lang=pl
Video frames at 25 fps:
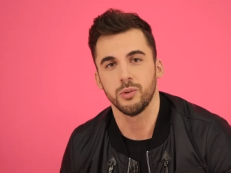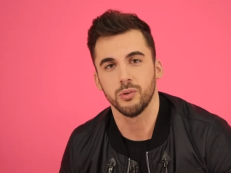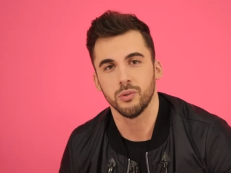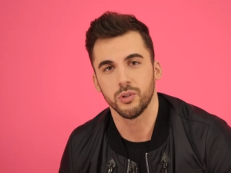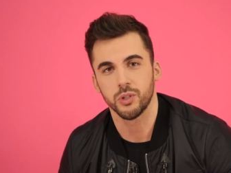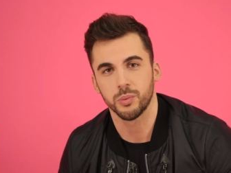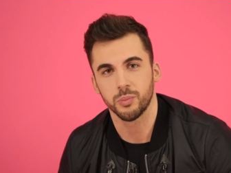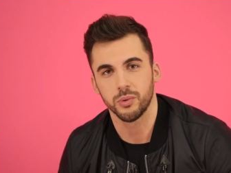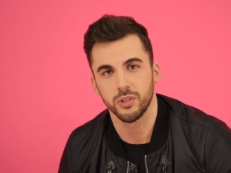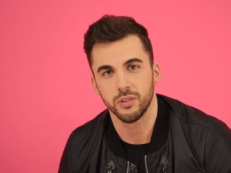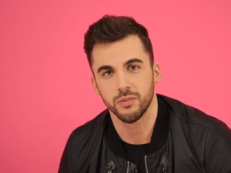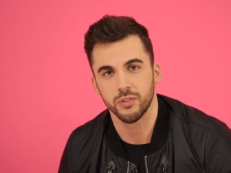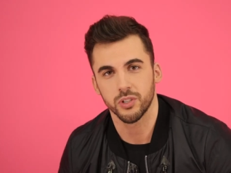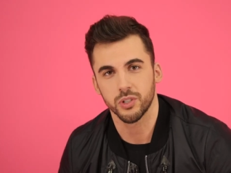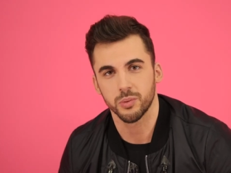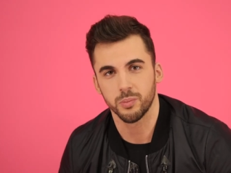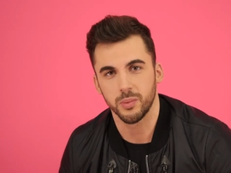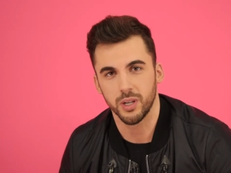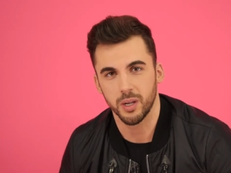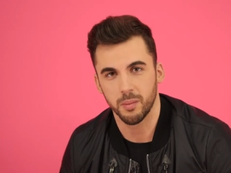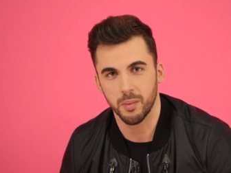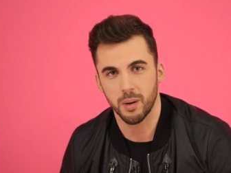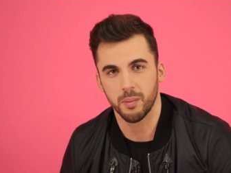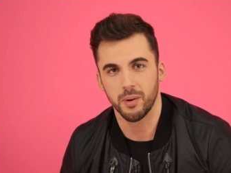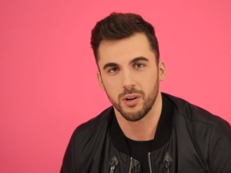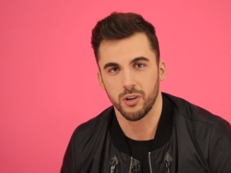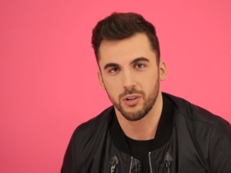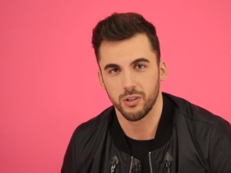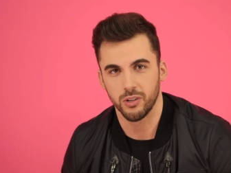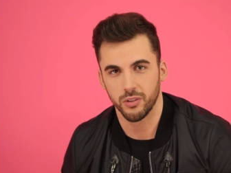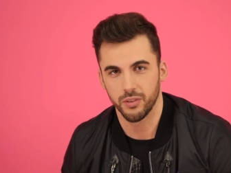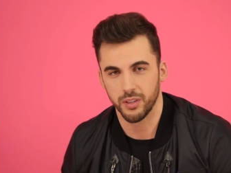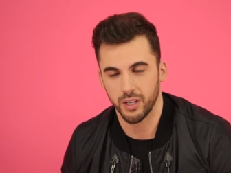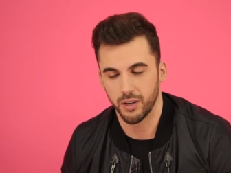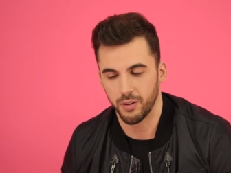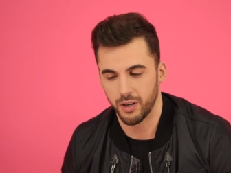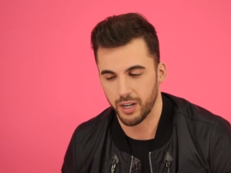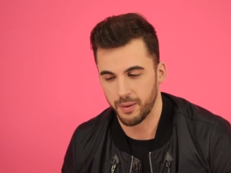miłość, ponieważ moja mama
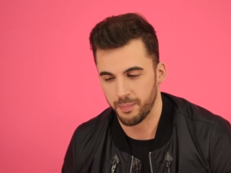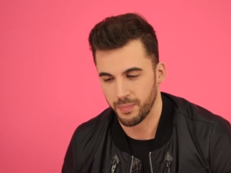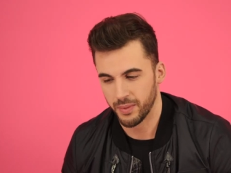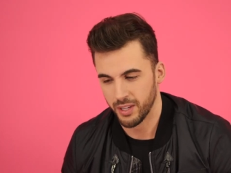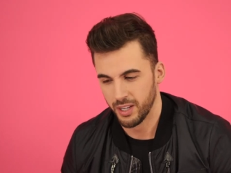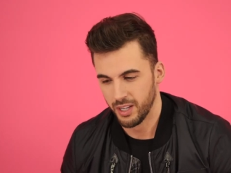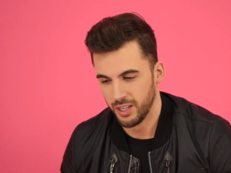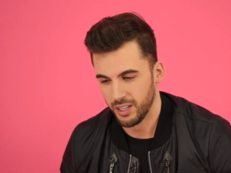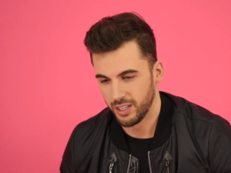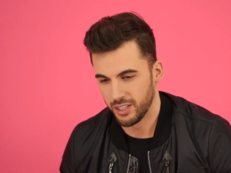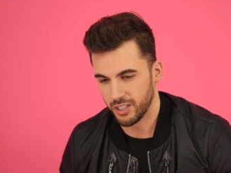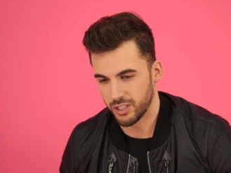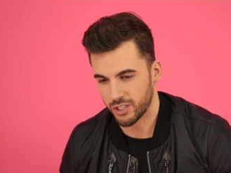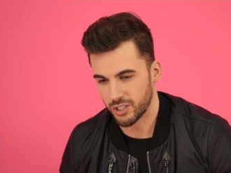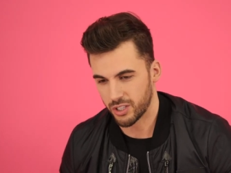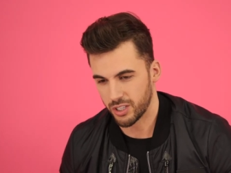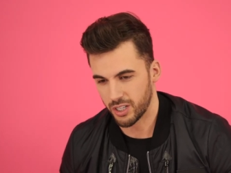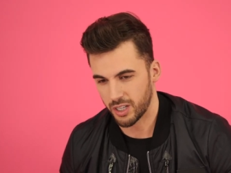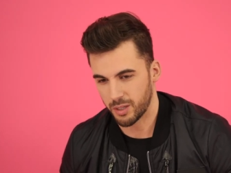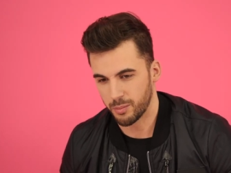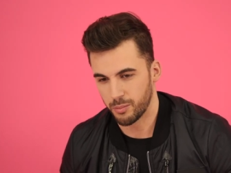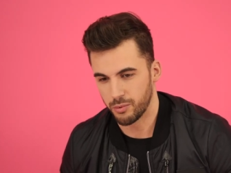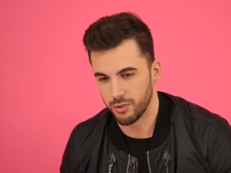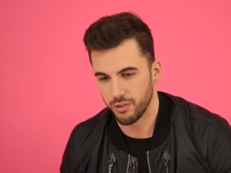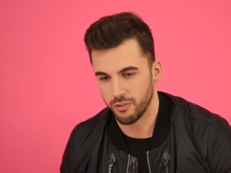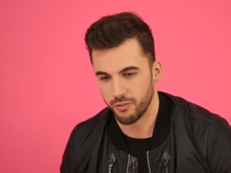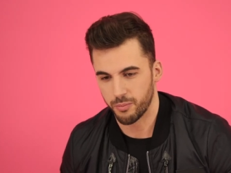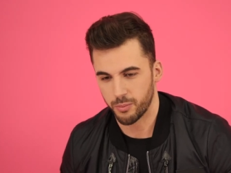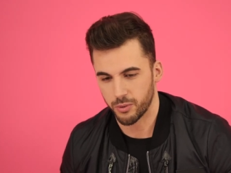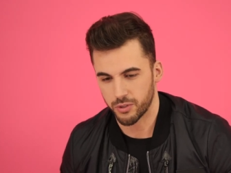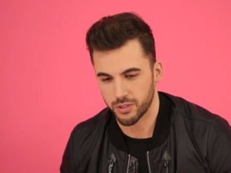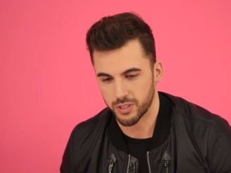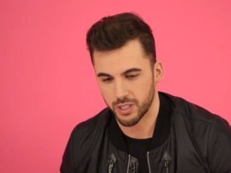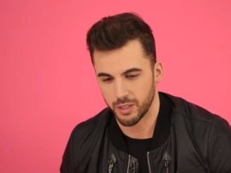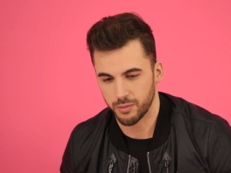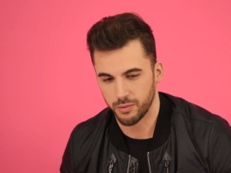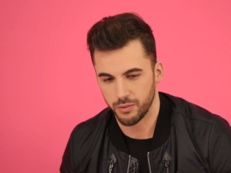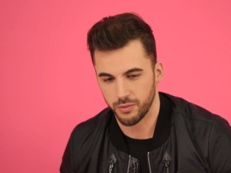oglądała, jeszcze jak byłem w
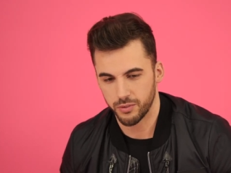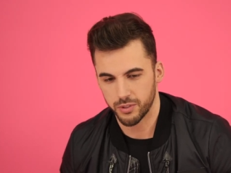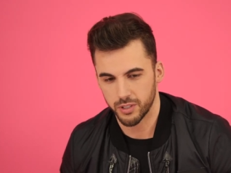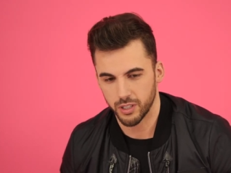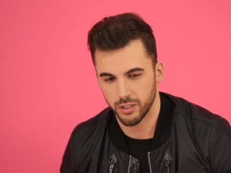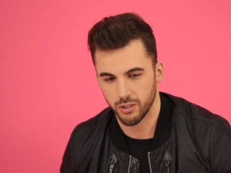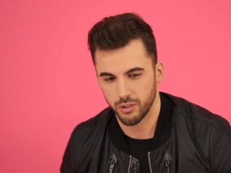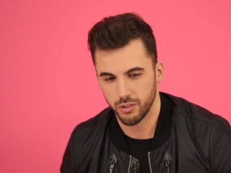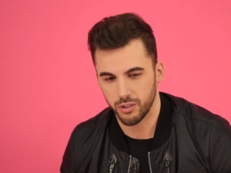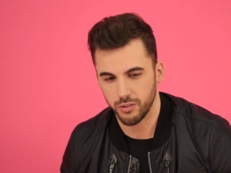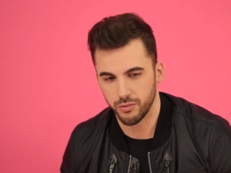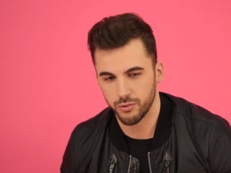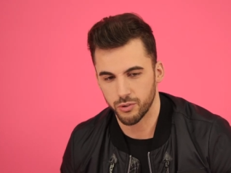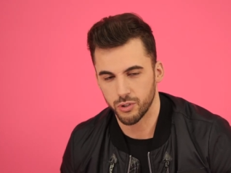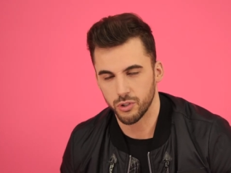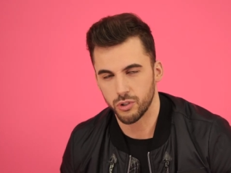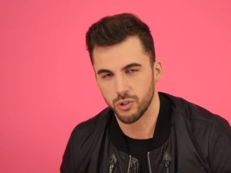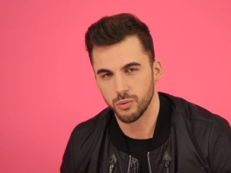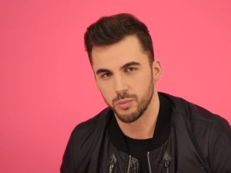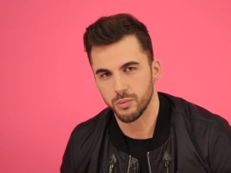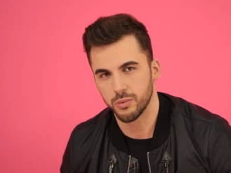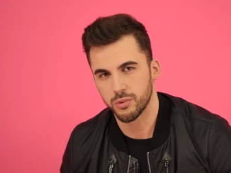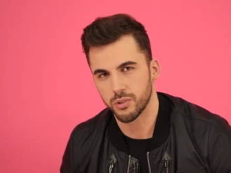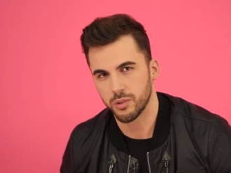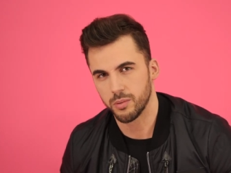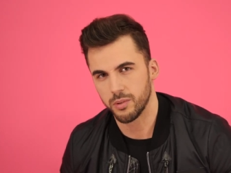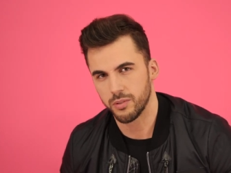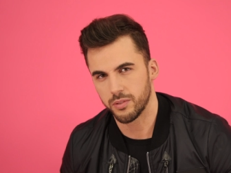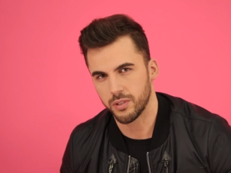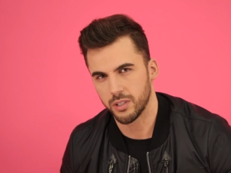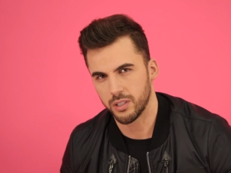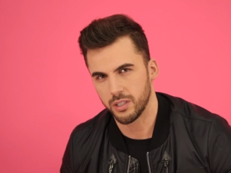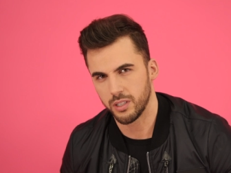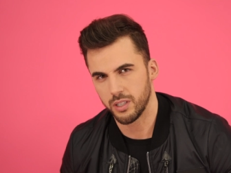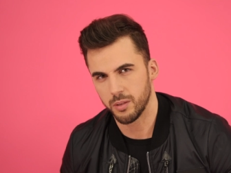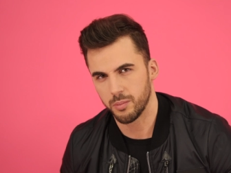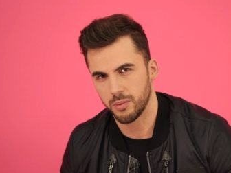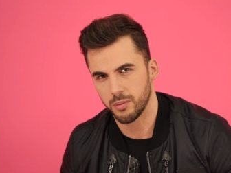podstawówce, no i w życiu bym sobie
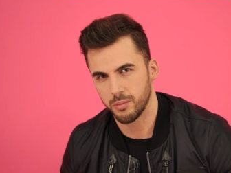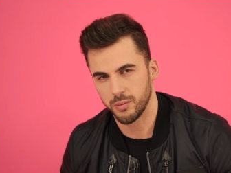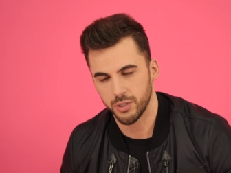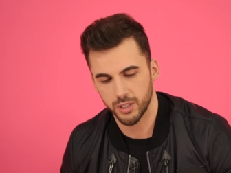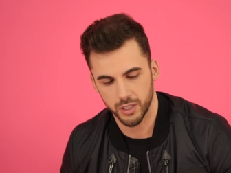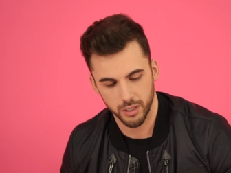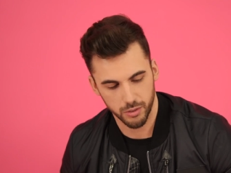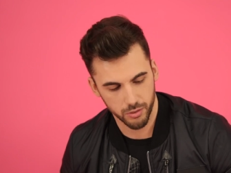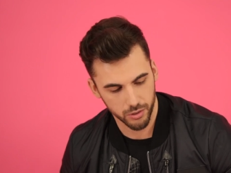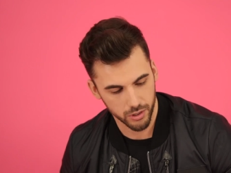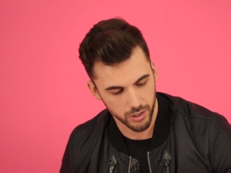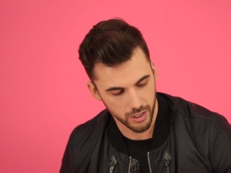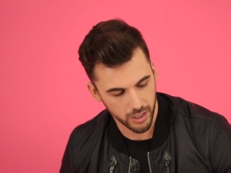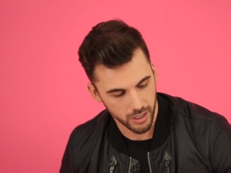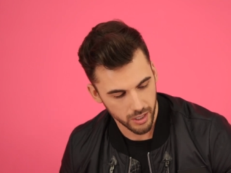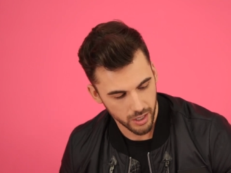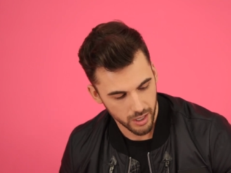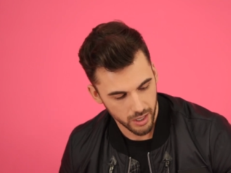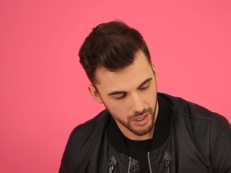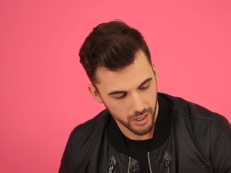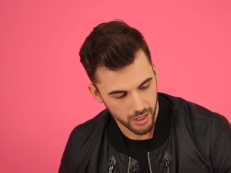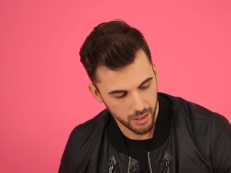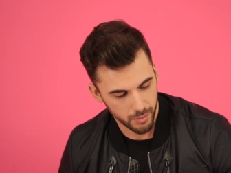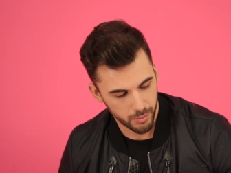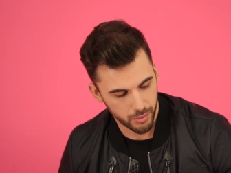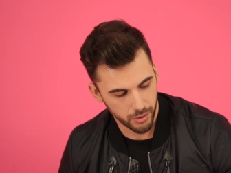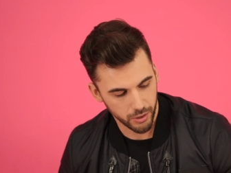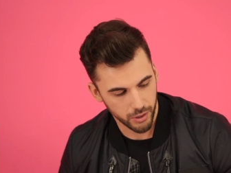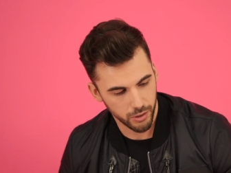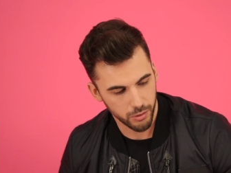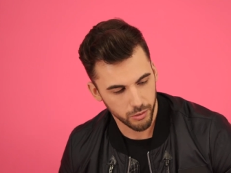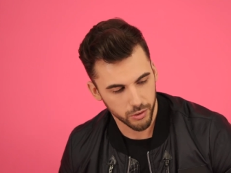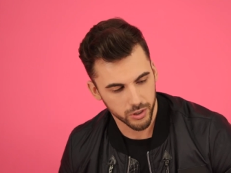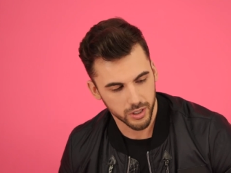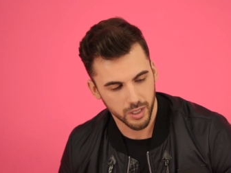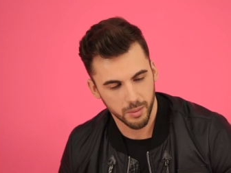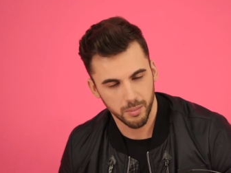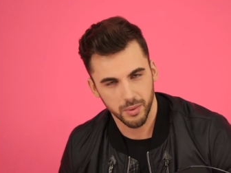wtedy nie pomyślał, że po
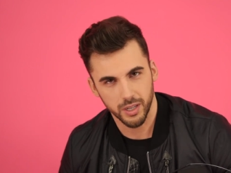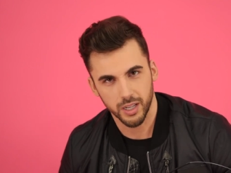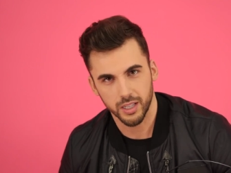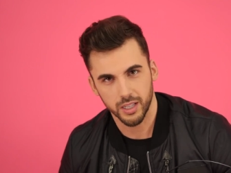iluś tam